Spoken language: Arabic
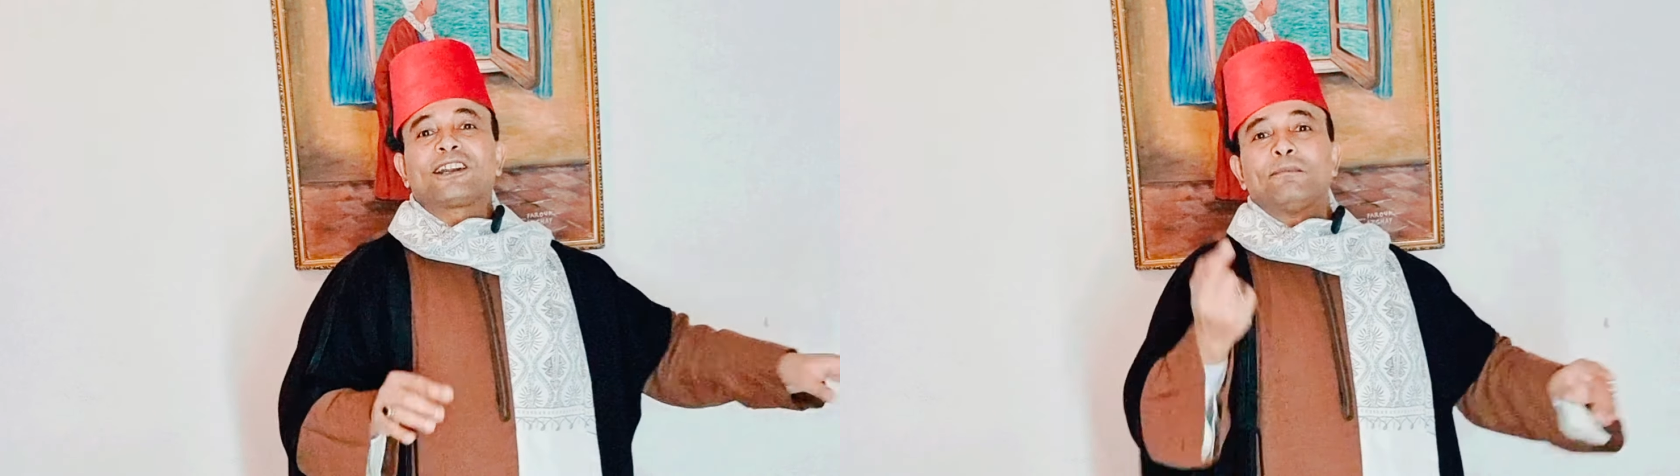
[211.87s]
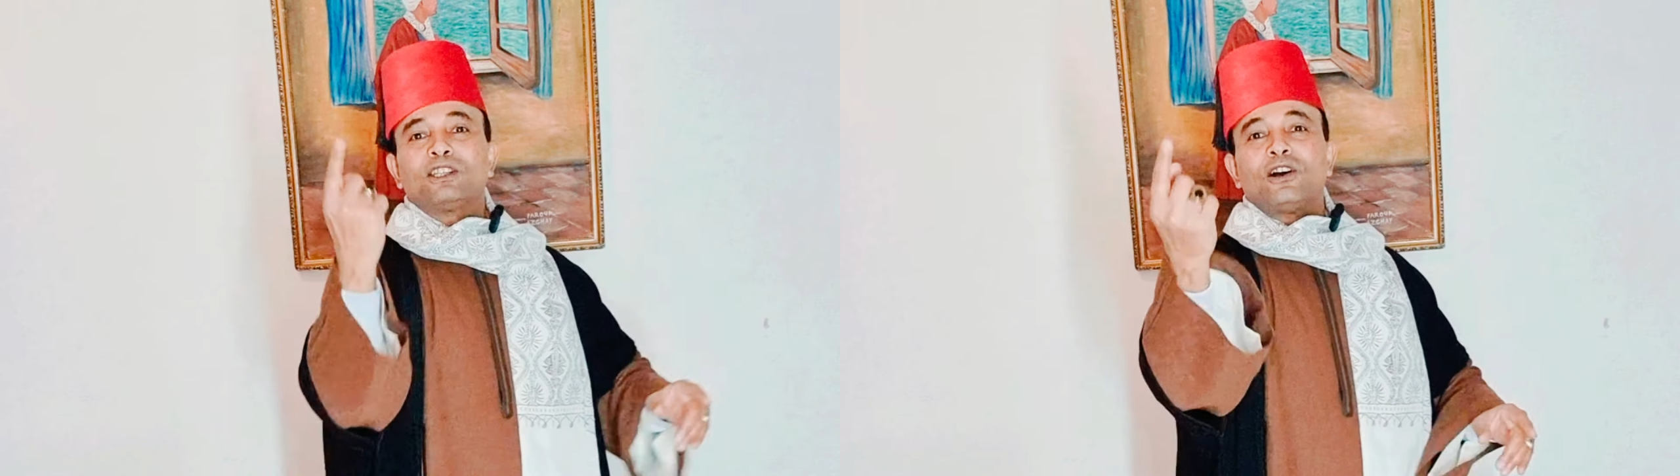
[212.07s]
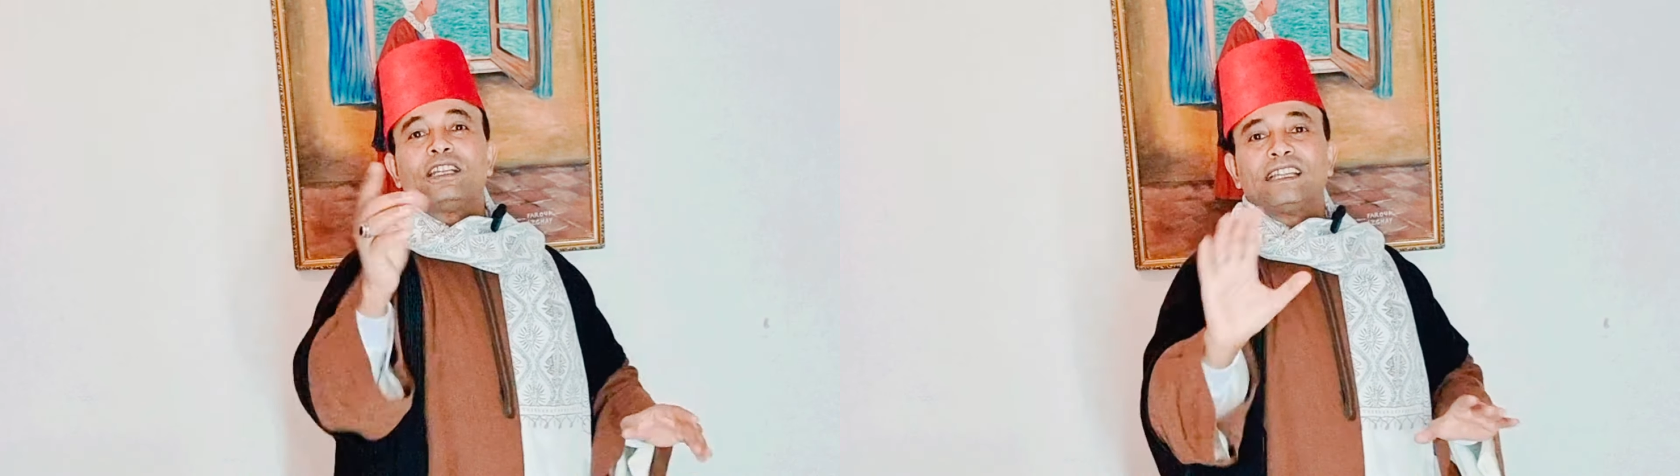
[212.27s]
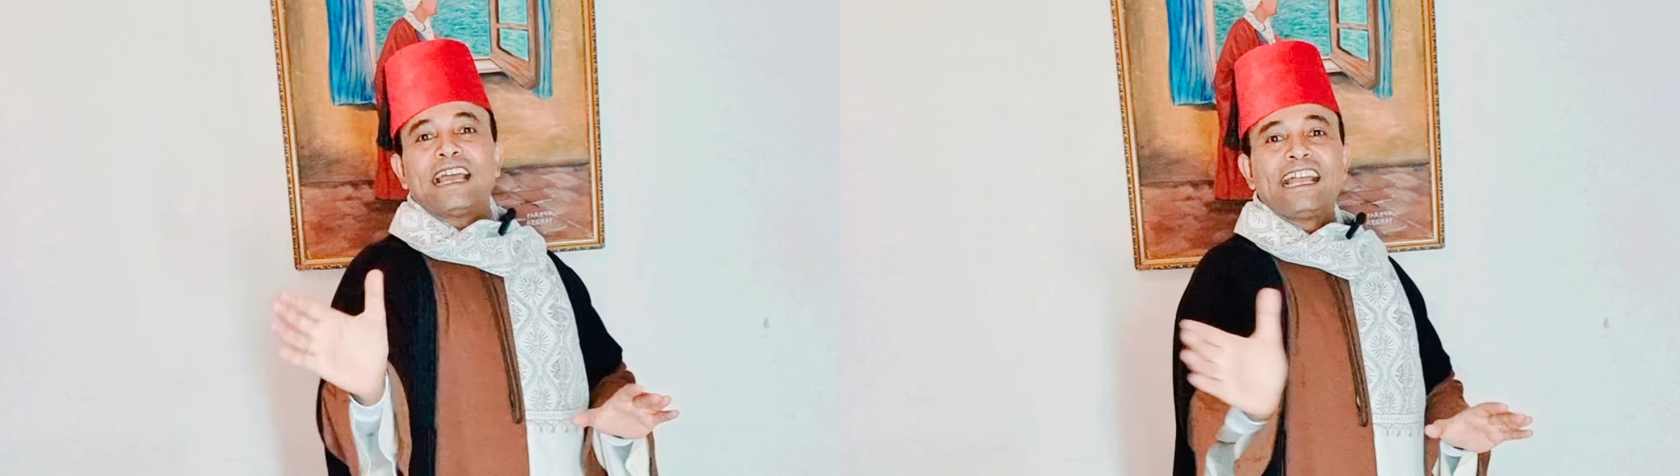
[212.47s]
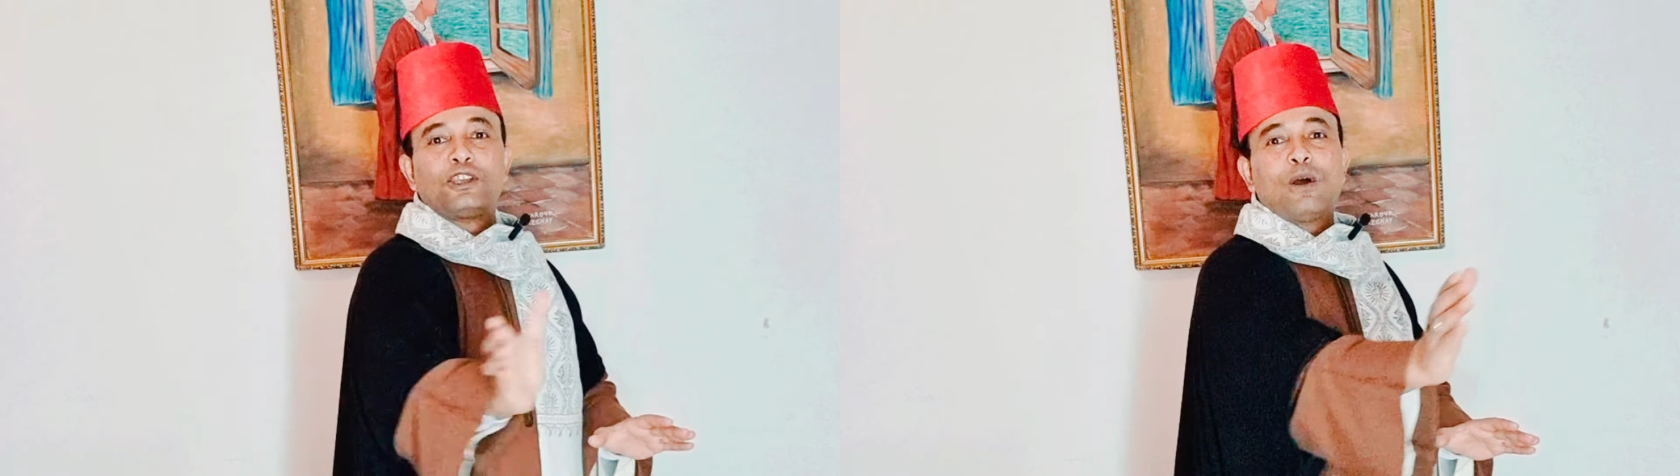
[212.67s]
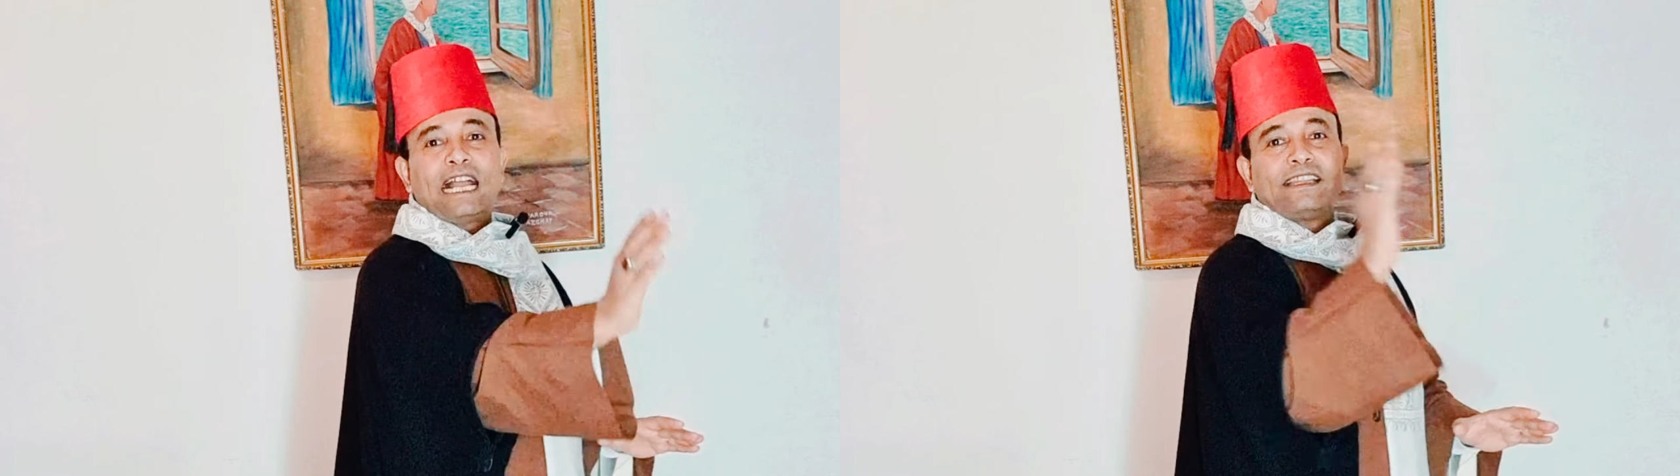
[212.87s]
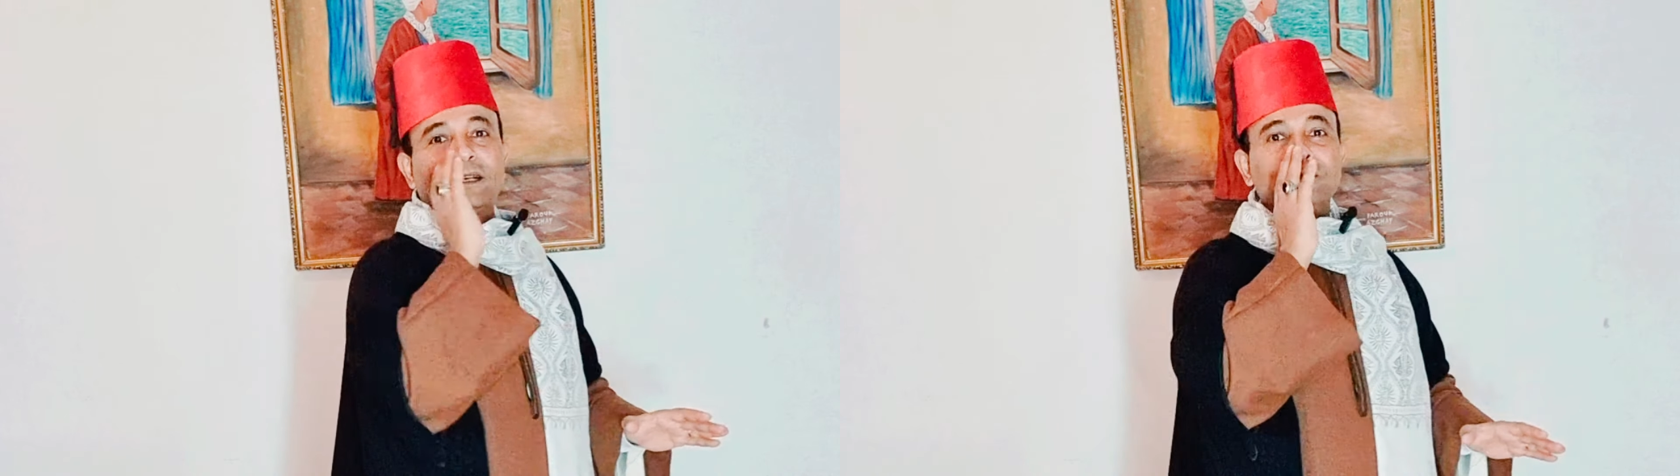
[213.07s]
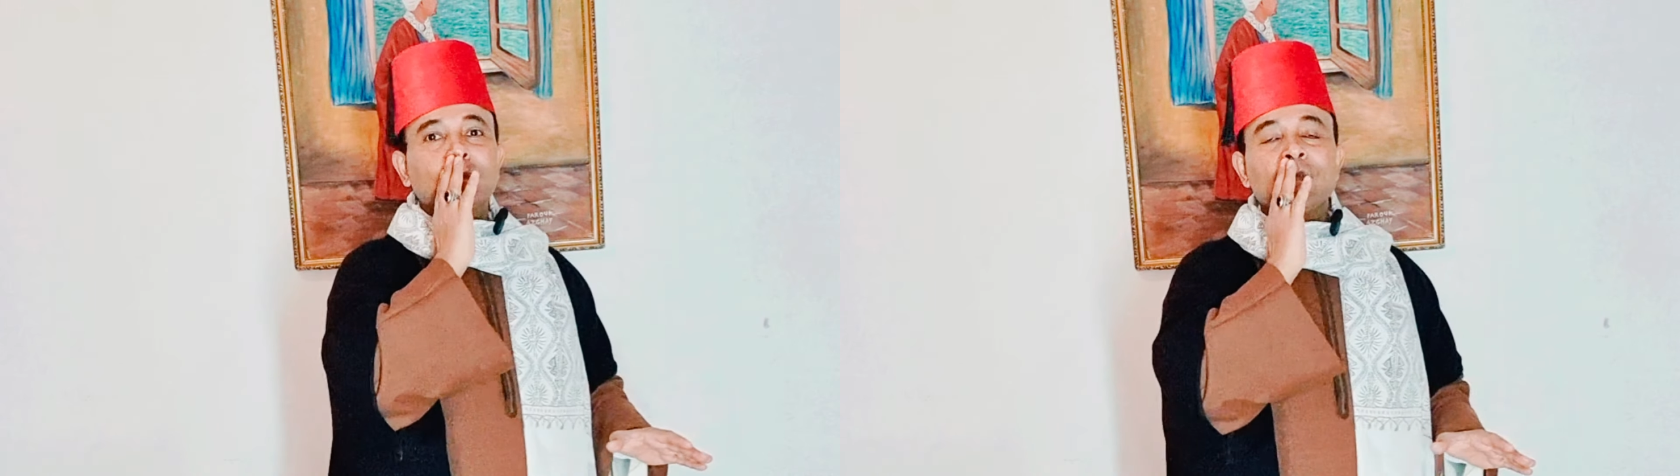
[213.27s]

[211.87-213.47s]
رمضان ادي واحده